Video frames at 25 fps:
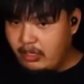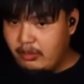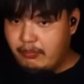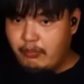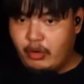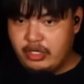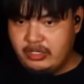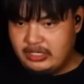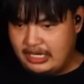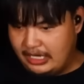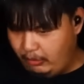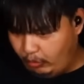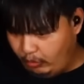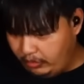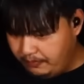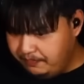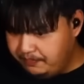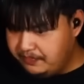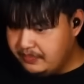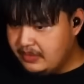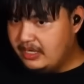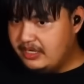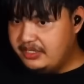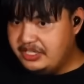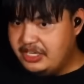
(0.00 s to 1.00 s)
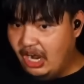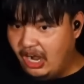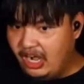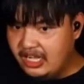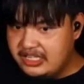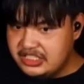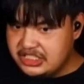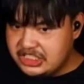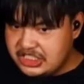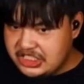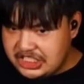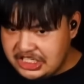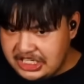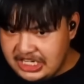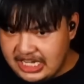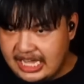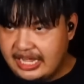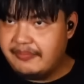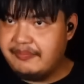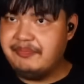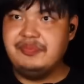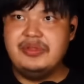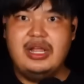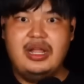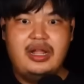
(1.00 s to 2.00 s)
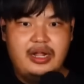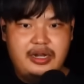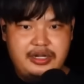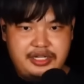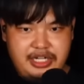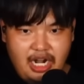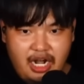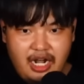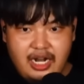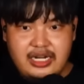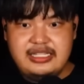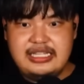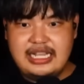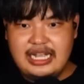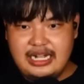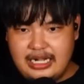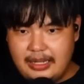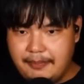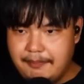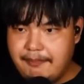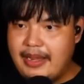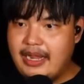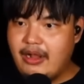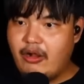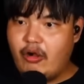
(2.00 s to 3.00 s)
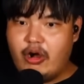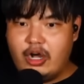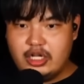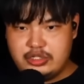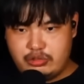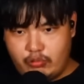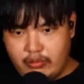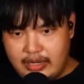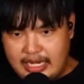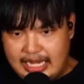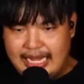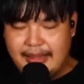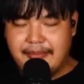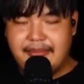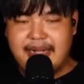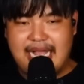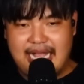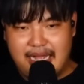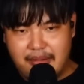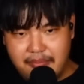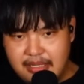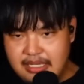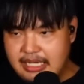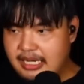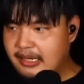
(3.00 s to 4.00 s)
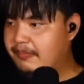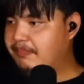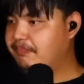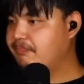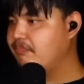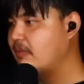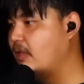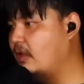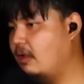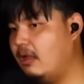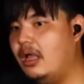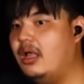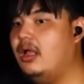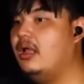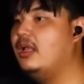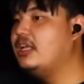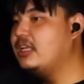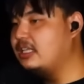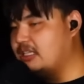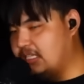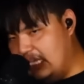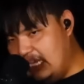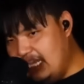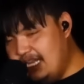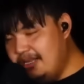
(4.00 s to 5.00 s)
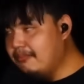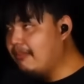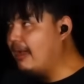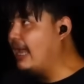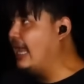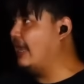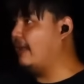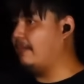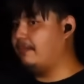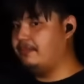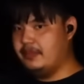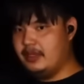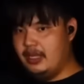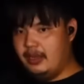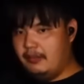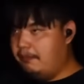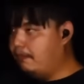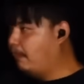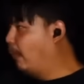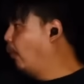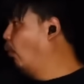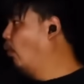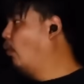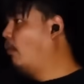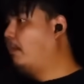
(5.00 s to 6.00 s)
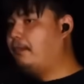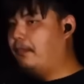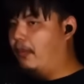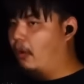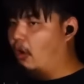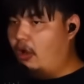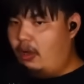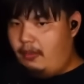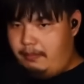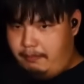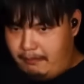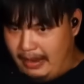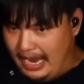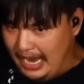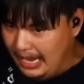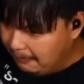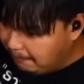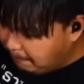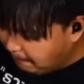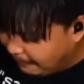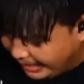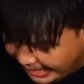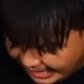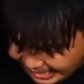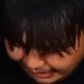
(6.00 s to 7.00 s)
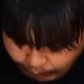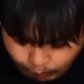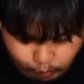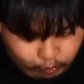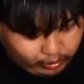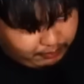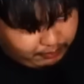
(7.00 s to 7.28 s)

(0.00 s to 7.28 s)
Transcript: คนบนถนนเดินเชียร์เดินอย่างกับแม่งก่อสงครามกลางเมืองอินมากผู้โพบแม่งปลา